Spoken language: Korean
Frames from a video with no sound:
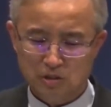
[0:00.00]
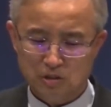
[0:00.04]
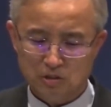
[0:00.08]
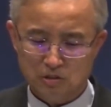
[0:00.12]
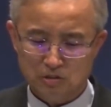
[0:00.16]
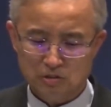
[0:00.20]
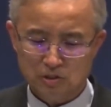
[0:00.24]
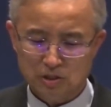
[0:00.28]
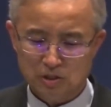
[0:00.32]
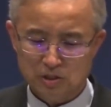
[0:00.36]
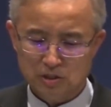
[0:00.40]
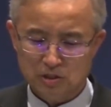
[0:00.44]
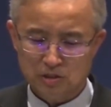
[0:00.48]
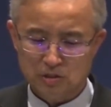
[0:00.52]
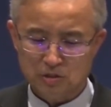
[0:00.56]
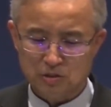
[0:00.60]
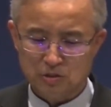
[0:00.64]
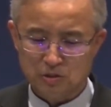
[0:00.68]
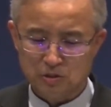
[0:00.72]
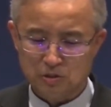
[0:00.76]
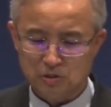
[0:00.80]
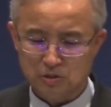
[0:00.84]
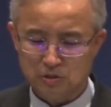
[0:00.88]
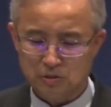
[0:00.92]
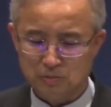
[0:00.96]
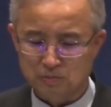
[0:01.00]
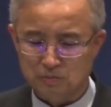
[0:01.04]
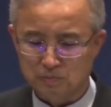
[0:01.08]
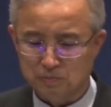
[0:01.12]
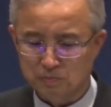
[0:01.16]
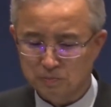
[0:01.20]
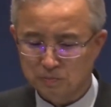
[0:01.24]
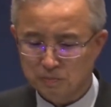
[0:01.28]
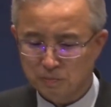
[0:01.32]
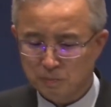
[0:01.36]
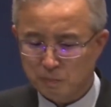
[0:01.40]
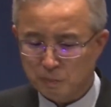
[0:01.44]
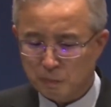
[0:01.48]
꺼트리는 것처럼
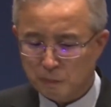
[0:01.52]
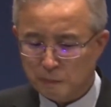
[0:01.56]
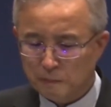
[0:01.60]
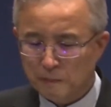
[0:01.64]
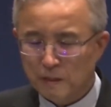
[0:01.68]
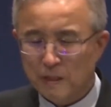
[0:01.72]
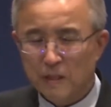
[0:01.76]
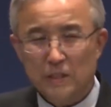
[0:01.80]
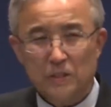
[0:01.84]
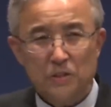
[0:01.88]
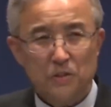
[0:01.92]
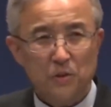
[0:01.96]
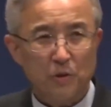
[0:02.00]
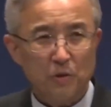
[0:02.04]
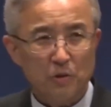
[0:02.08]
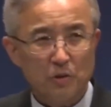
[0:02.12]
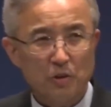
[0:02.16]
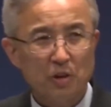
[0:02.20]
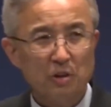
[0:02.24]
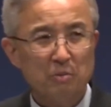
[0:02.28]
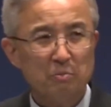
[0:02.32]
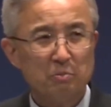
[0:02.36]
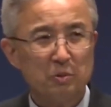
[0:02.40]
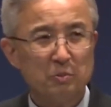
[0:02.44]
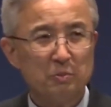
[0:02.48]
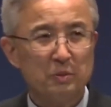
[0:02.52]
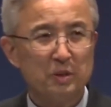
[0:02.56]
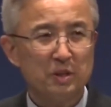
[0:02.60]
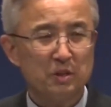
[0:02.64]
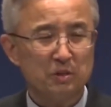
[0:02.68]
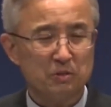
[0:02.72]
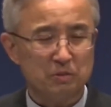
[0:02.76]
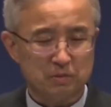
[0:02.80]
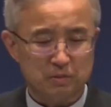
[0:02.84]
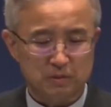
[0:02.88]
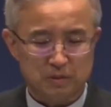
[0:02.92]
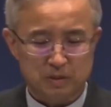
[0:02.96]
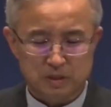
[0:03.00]
성경에
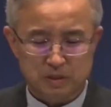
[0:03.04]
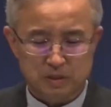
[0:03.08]
보면